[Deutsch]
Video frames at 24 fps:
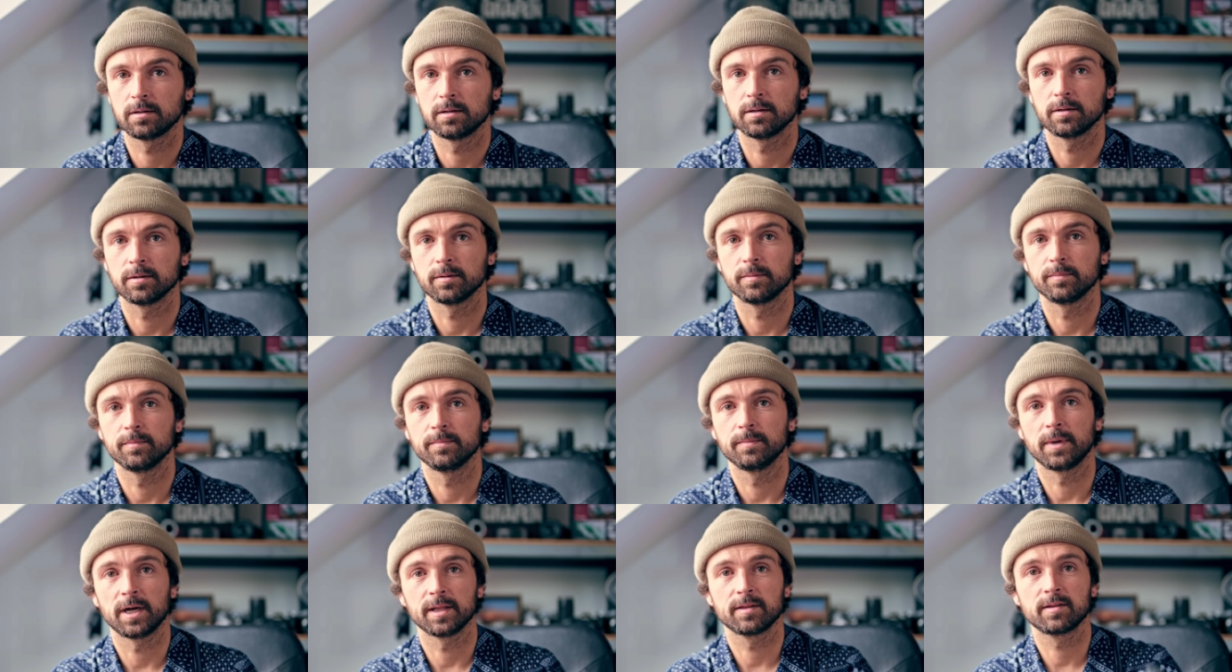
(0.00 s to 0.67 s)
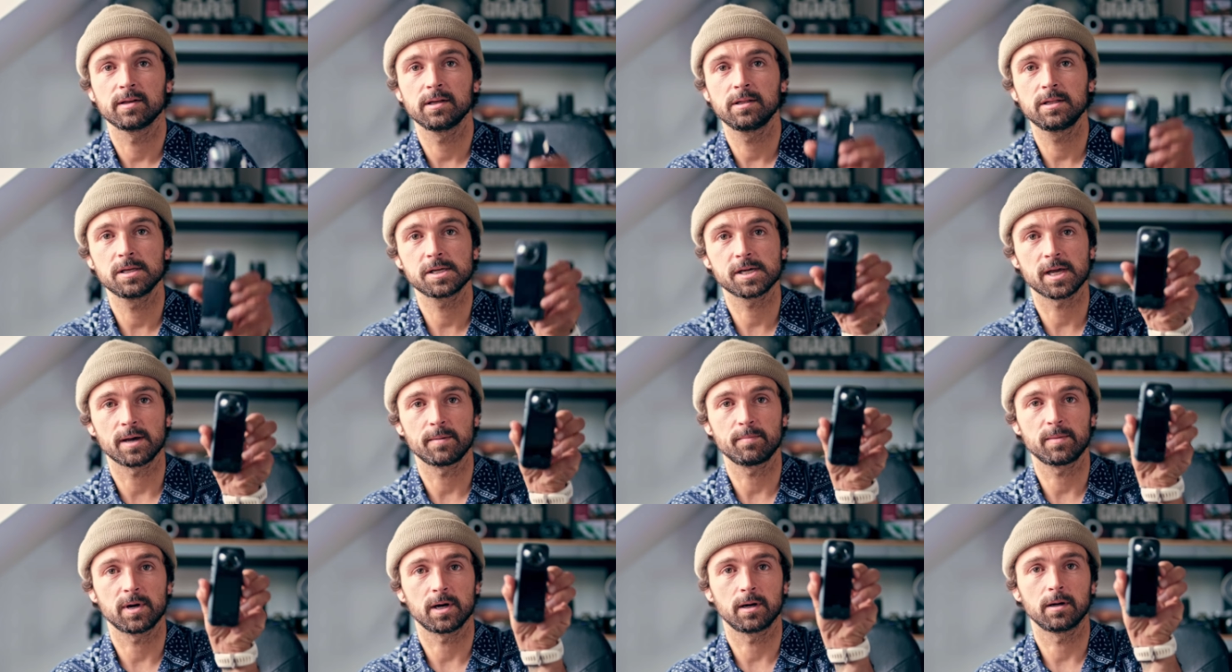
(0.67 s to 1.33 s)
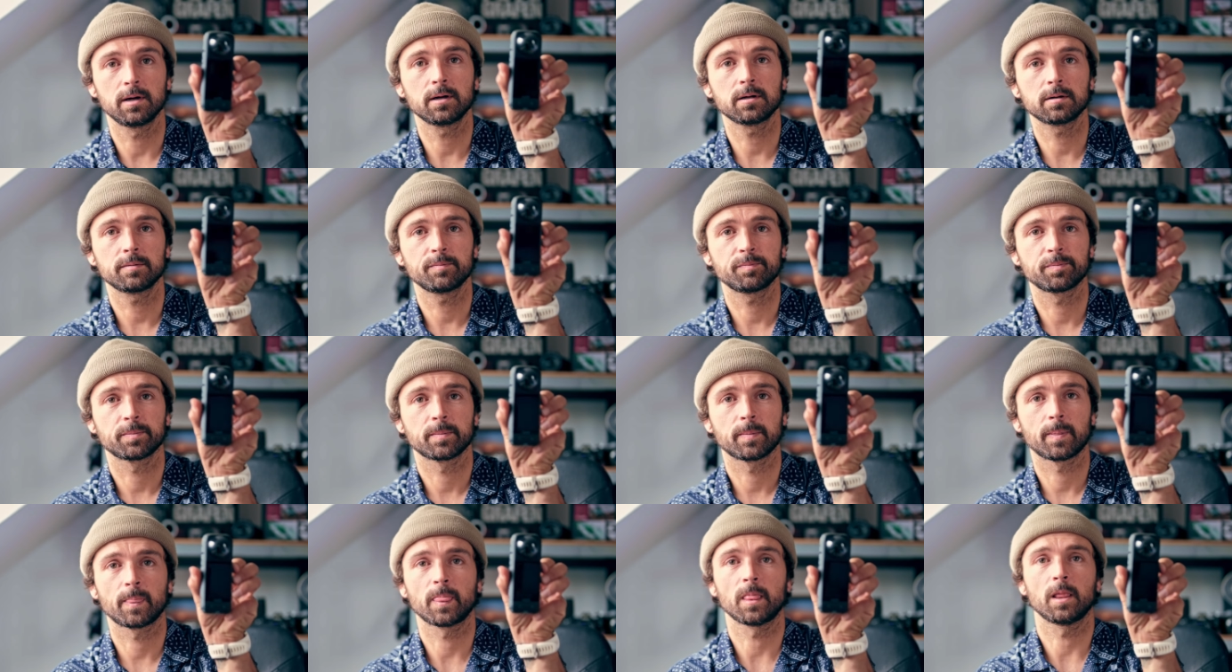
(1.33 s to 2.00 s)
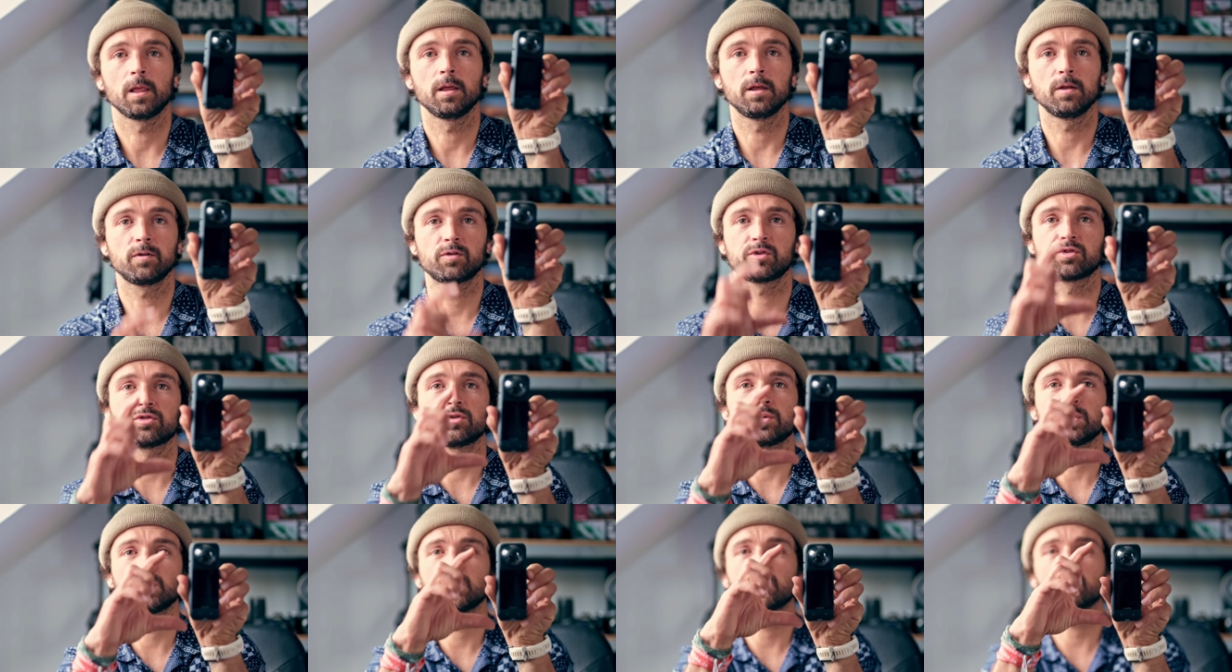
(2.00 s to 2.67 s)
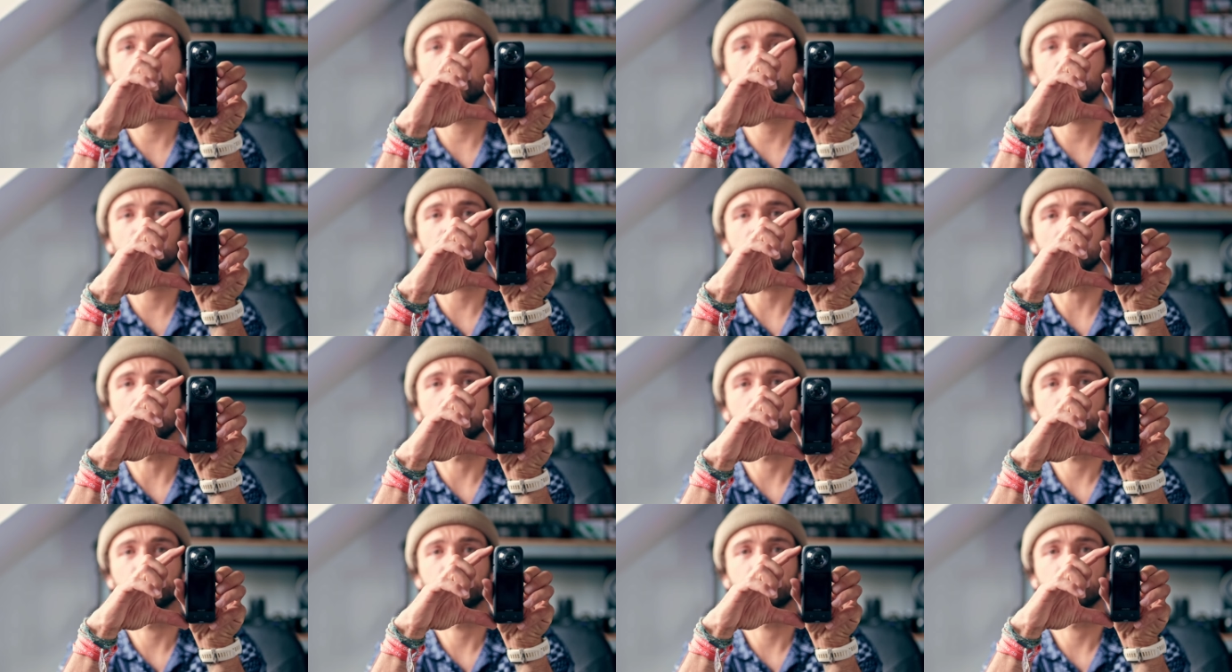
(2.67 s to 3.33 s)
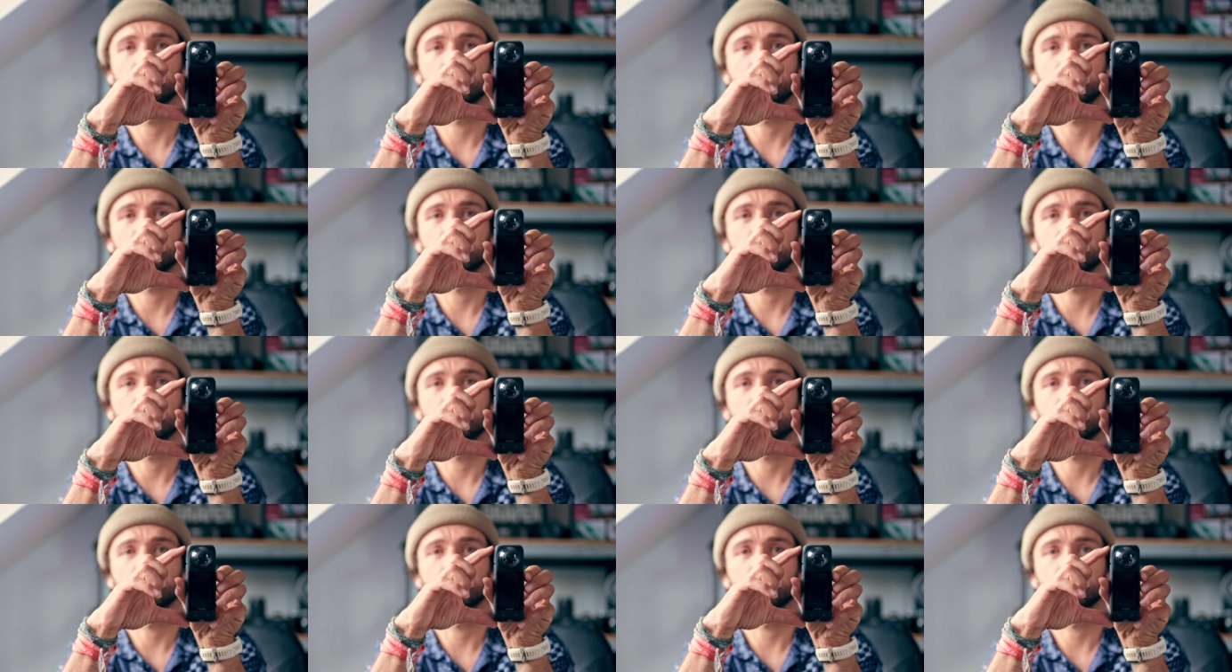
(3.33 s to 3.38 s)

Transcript: ähm, an sich die Kamera ist schon größer.